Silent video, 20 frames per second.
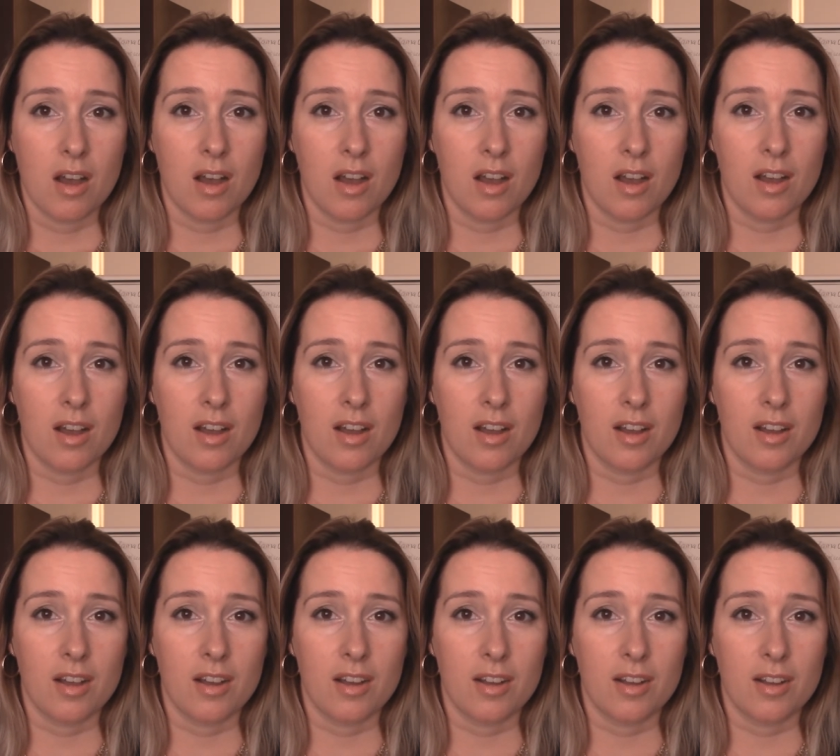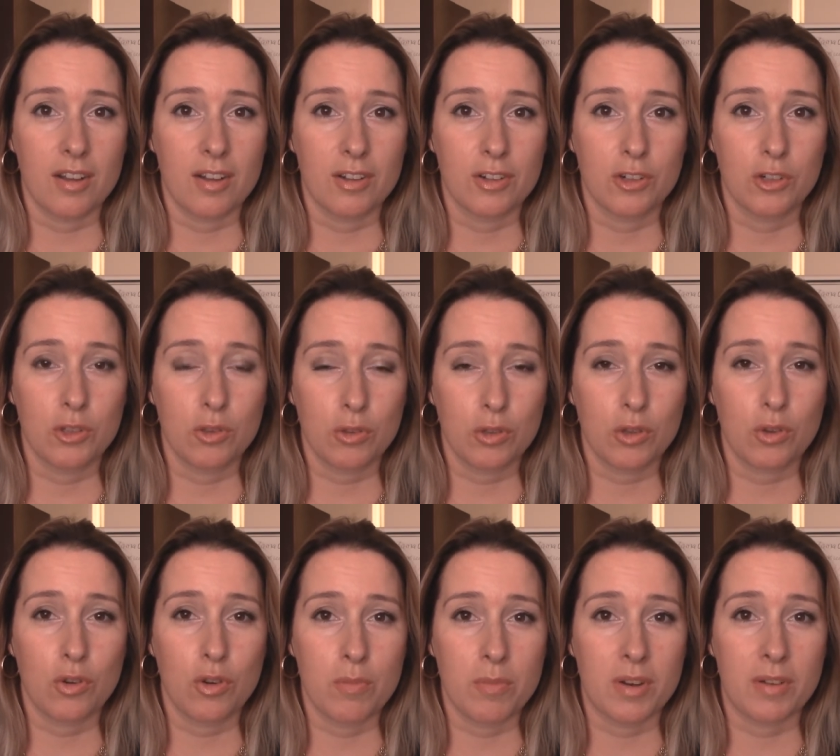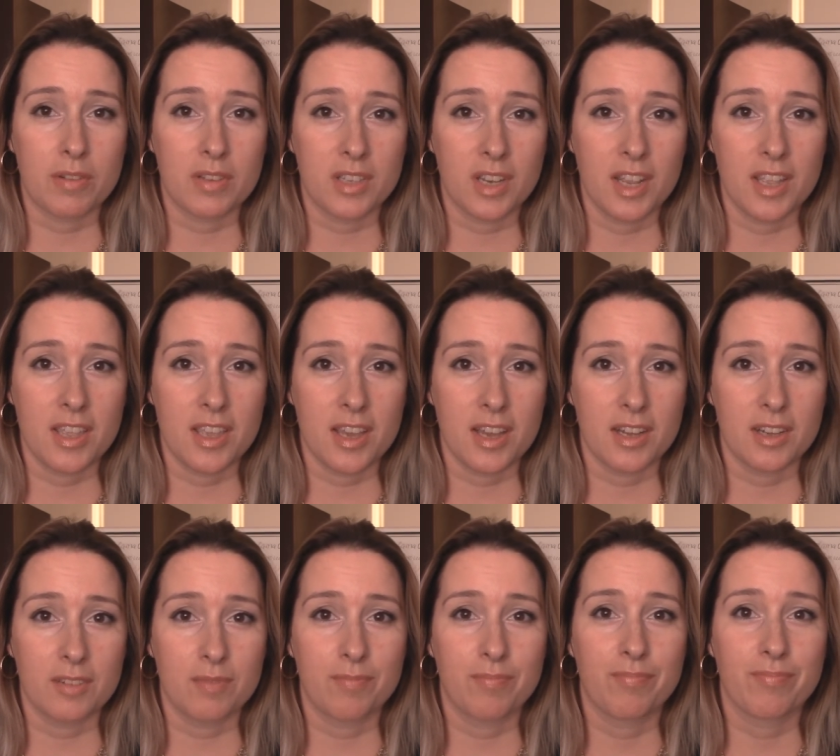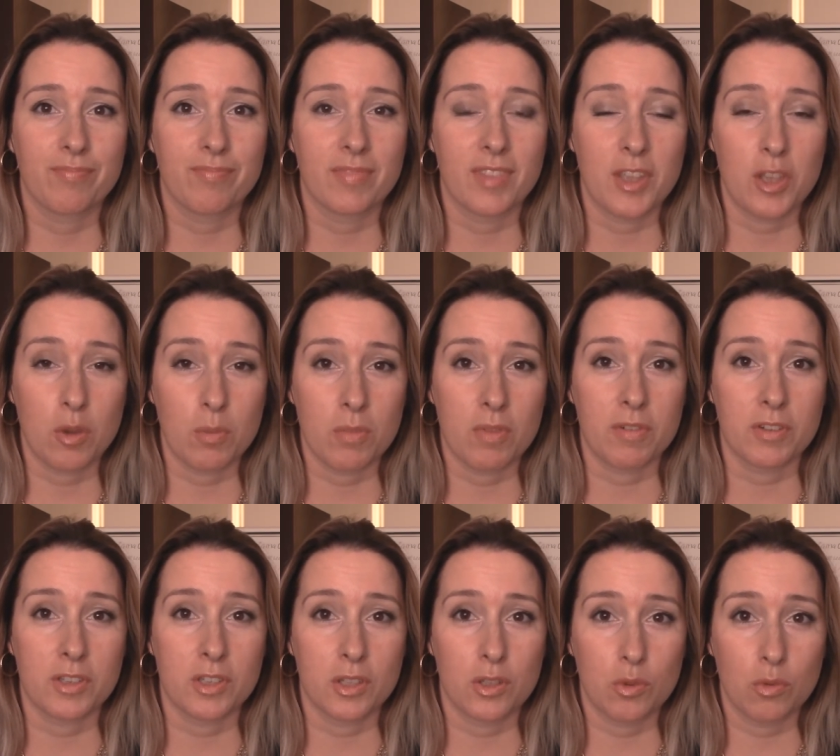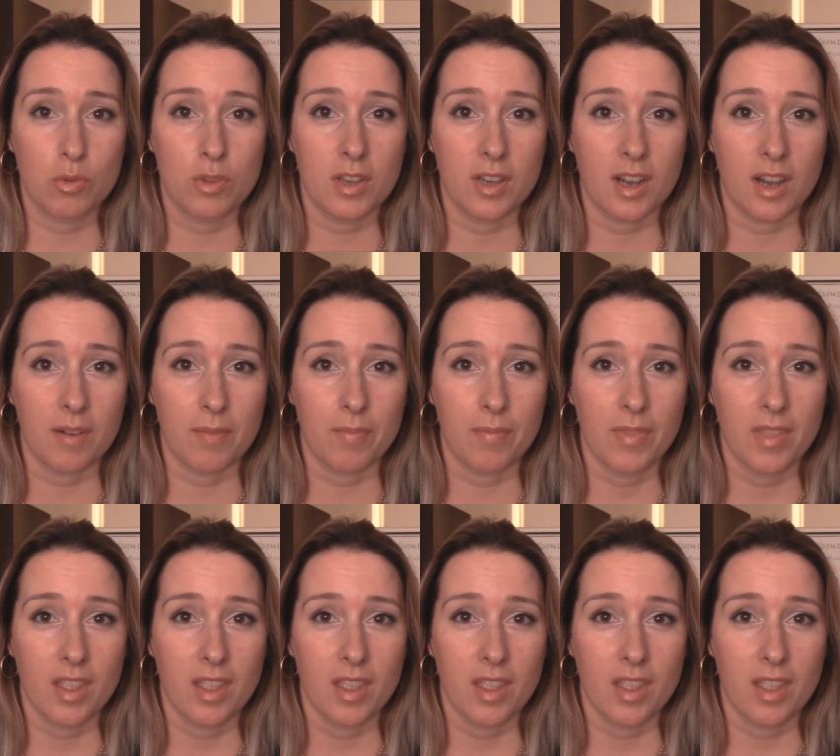а, что такое мировоззрение наемного сотрудника?